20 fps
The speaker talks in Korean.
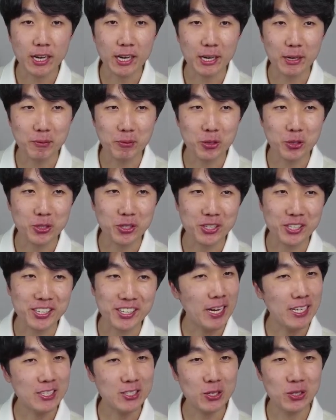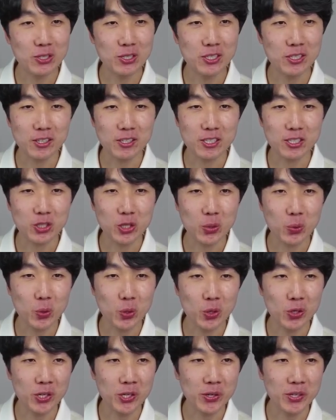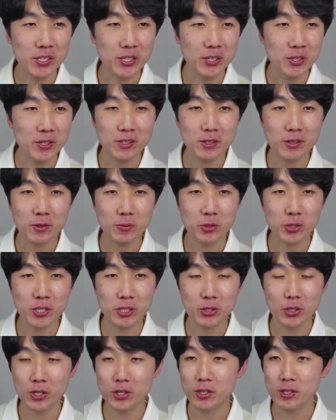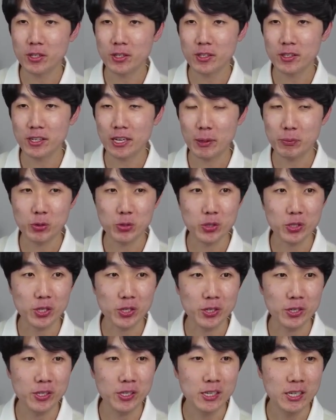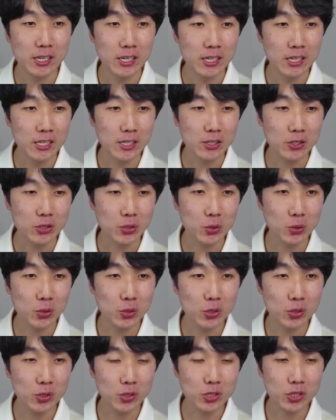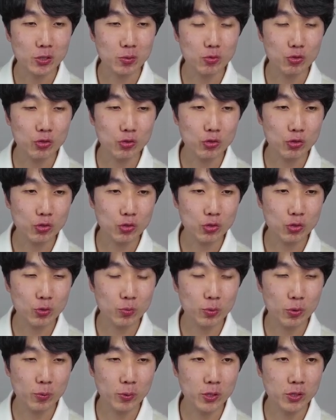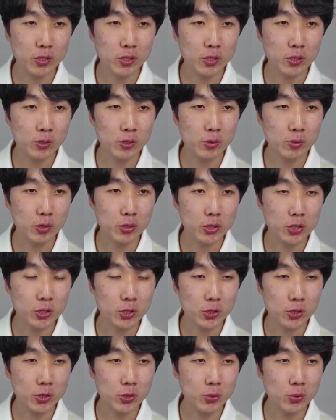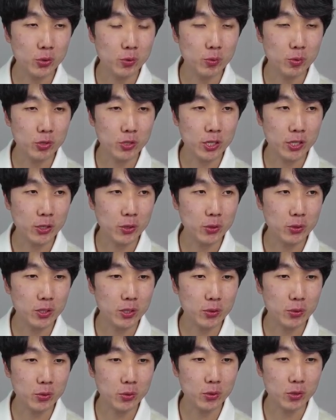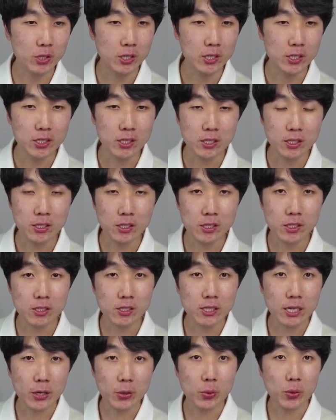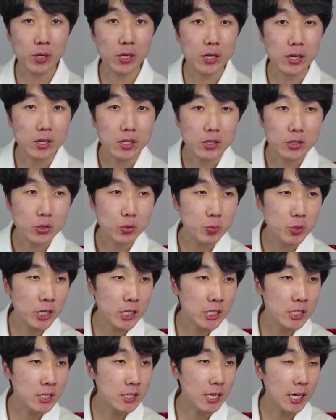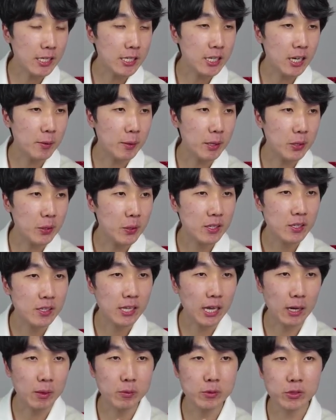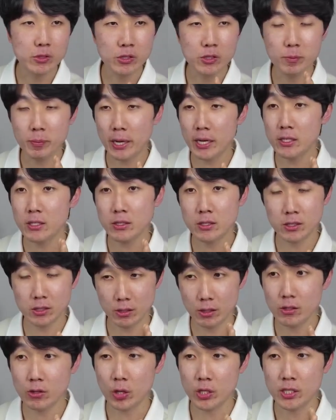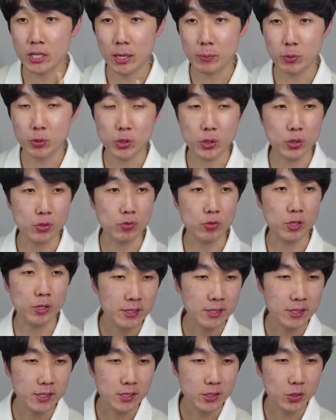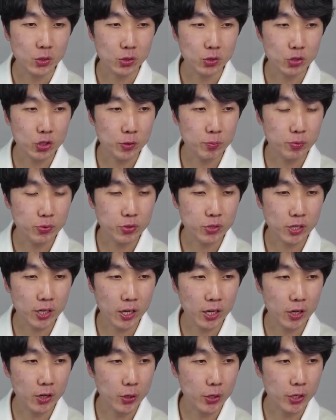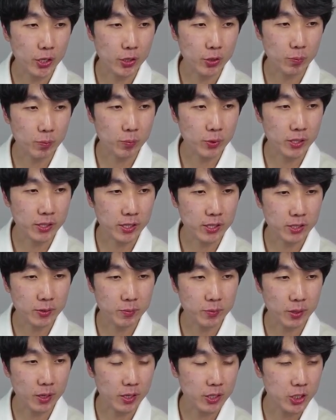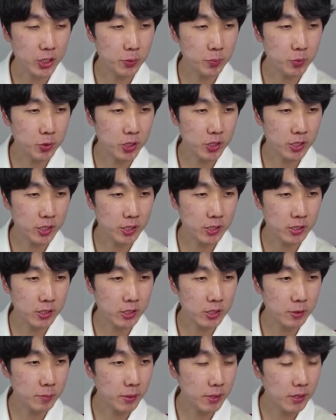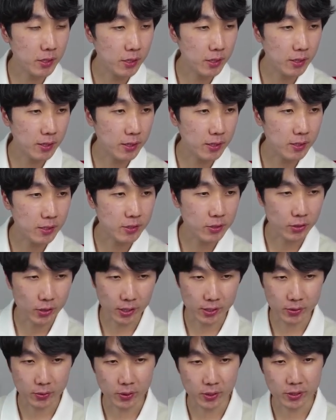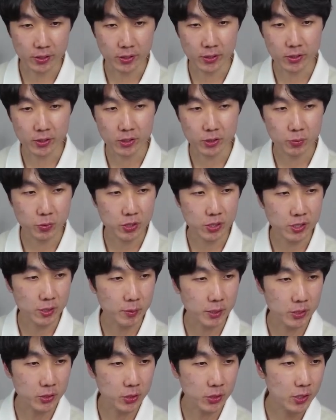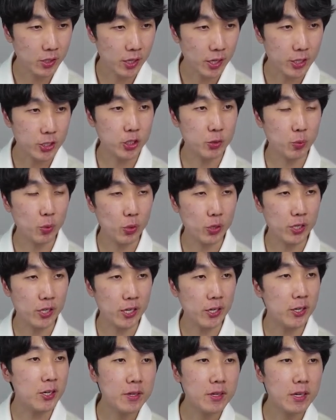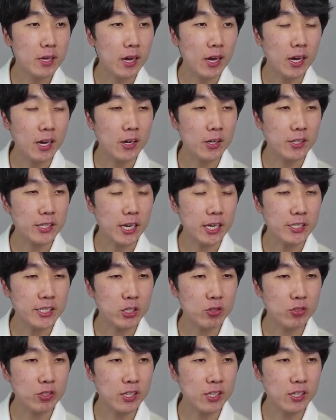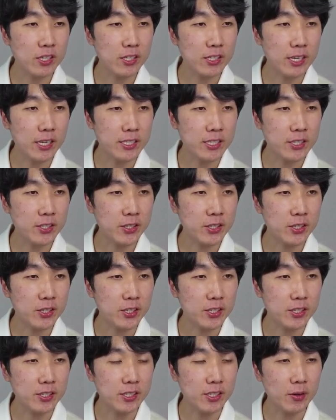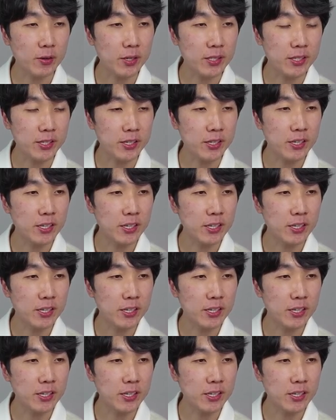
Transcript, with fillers: 압도적이. 파이썬은 최고의 언어인 것 같아요. 엄청나죠? 압도적이에요. 그리고 지금 쭈쭈쭈 보면은 C 언어도 뭐 상위권에 있고, 이 자료가 최신은 아닌가 봐요. 근데 아무튼 파이썬은 굉장히 압도적이고요. 그리고 스위프트가 여기 밑에 있습니다. 17위쯤에 들어가 있는 것 같네요. 17위 맞죠? 15위인가요? 여기 날짜구나. 여기 날짜네요. 여기 나와 있네요.